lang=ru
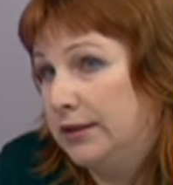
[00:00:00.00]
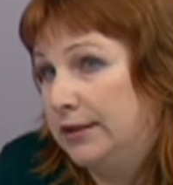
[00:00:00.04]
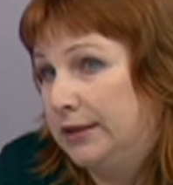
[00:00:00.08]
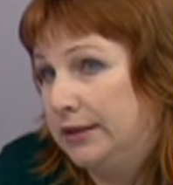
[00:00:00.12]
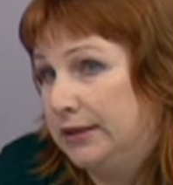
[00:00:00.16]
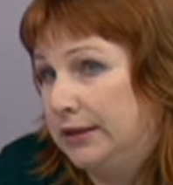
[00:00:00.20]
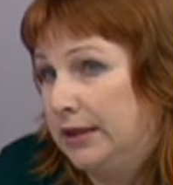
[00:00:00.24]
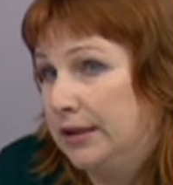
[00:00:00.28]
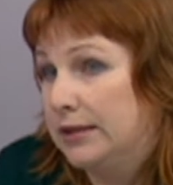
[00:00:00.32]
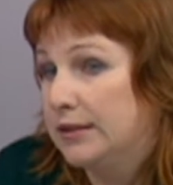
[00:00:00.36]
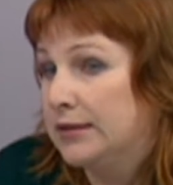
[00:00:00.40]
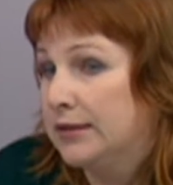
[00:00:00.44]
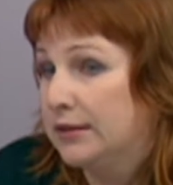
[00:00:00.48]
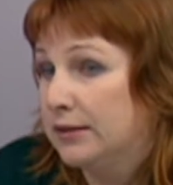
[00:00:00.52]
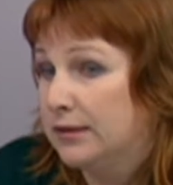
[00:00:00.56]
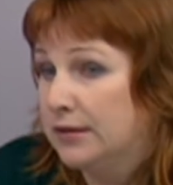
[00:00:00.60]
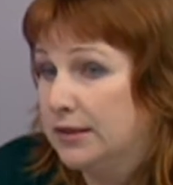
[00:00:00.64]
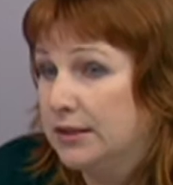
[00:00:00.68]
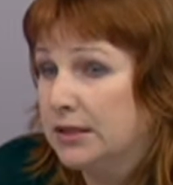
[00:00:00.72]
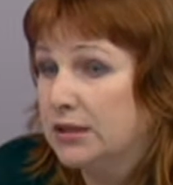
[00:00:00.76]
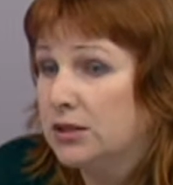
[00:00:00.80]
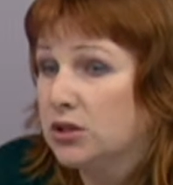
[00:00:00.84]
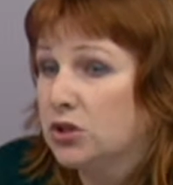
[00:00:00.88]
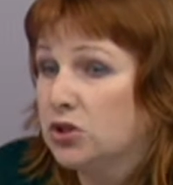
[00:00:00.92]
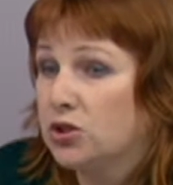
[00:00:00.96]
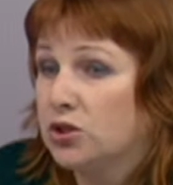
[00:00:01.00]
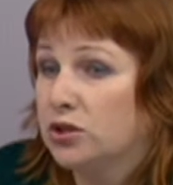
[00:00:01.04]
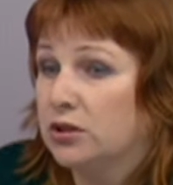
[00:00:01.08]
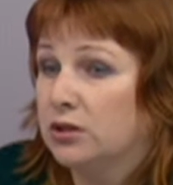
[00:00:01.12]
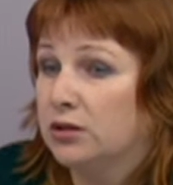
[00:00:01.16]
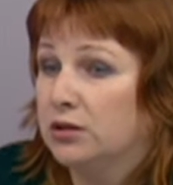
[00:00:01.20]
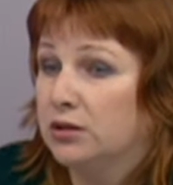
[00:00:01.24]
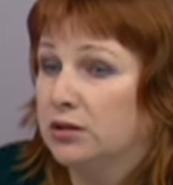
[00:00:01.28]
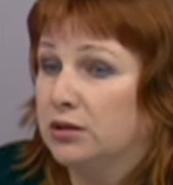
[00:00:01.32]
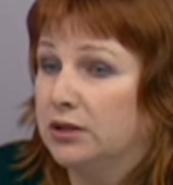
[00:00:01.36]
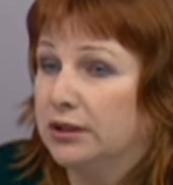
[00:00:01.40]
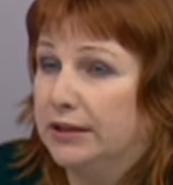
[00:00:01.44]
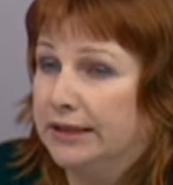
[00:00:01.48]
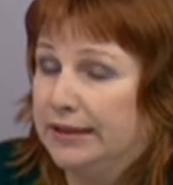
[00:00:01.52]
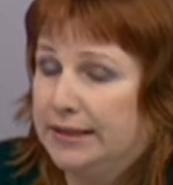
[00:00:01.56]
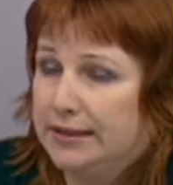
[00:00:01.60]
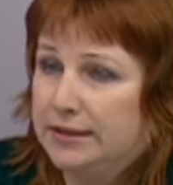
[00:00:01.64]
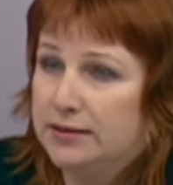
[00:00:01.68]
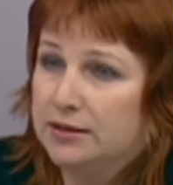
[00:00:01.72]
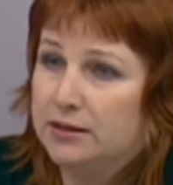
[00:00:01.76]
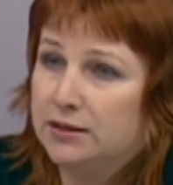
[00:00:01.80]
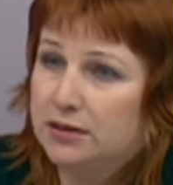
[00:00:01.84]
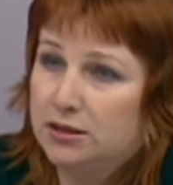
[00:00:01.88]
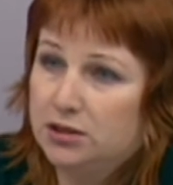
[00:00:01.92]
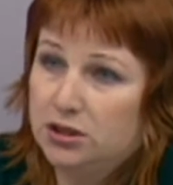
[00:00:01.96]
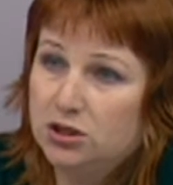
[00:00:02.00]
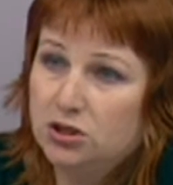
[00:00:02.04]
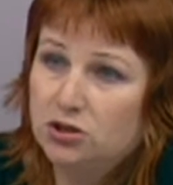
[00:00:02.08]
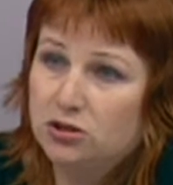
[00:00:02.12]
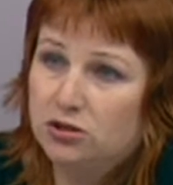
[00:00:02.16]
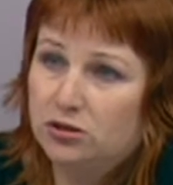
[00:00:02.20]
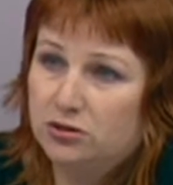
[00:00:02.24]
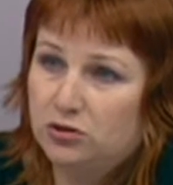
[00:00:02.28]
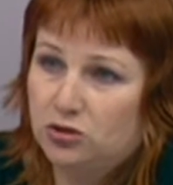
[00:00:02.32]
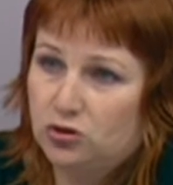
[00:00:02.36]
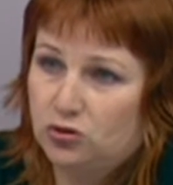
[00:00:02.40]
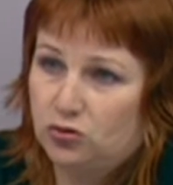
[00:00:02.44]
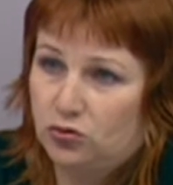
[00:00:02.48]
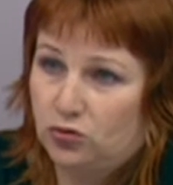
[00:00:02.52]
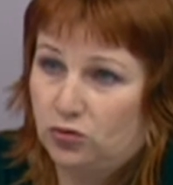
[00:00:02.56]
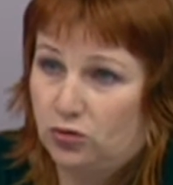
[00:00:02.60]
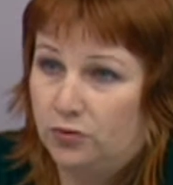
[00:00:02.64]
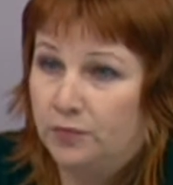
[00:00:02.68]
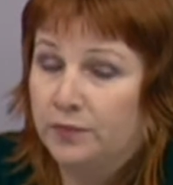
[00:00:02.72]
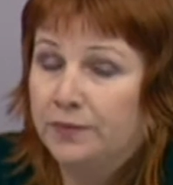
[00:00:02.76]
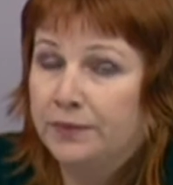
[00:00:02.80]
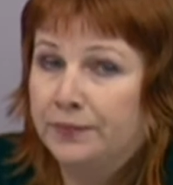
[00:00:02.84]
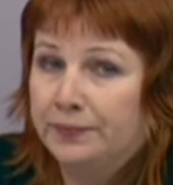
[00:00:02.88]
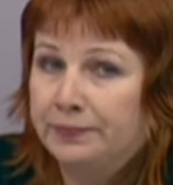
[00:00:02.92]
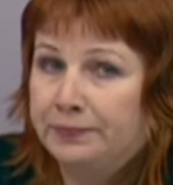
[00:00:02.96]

13 тысяч э, есть надежда, что